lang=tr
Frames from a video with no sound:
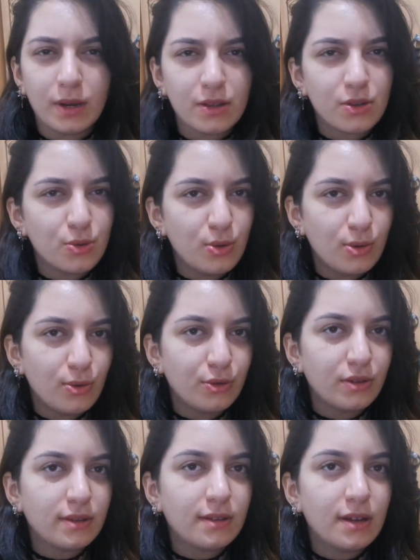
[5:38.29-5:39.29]
Kaçıncı bölüm
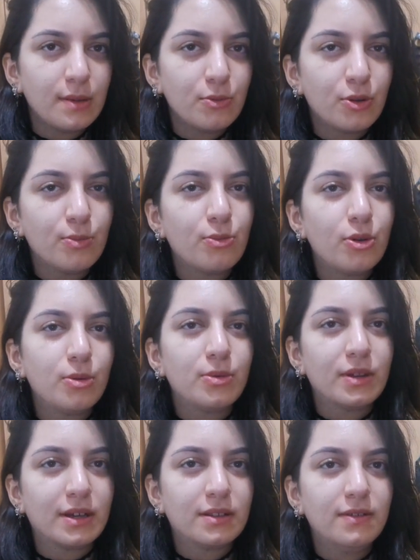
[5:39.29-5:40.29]
olduğunu hatırlamıyorum.
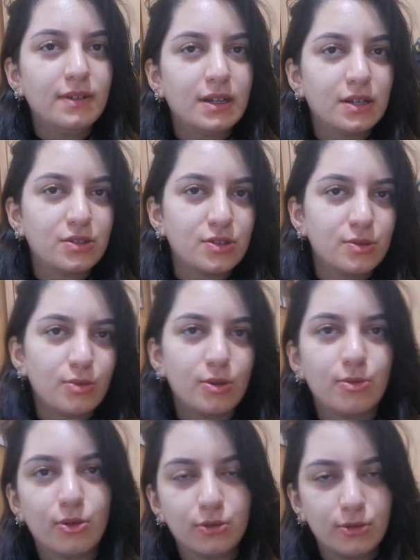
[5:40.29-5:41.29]
Bölümün adı ve kaçıncı
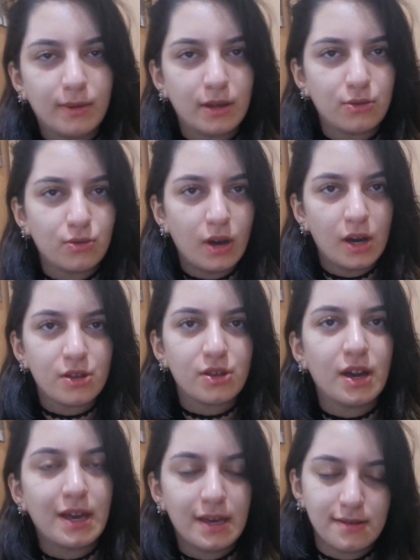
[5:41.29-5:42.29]
bölüm olduğunu ben şu
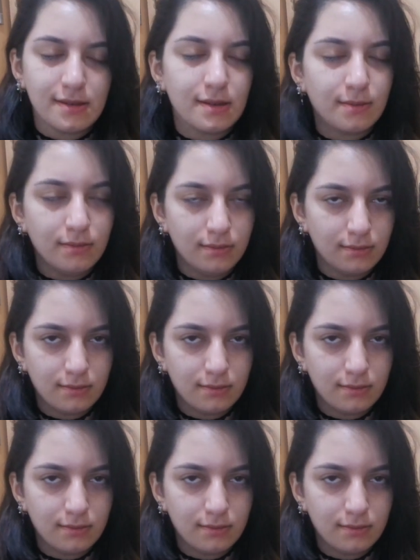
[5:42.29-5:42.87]
aşağıya yazarım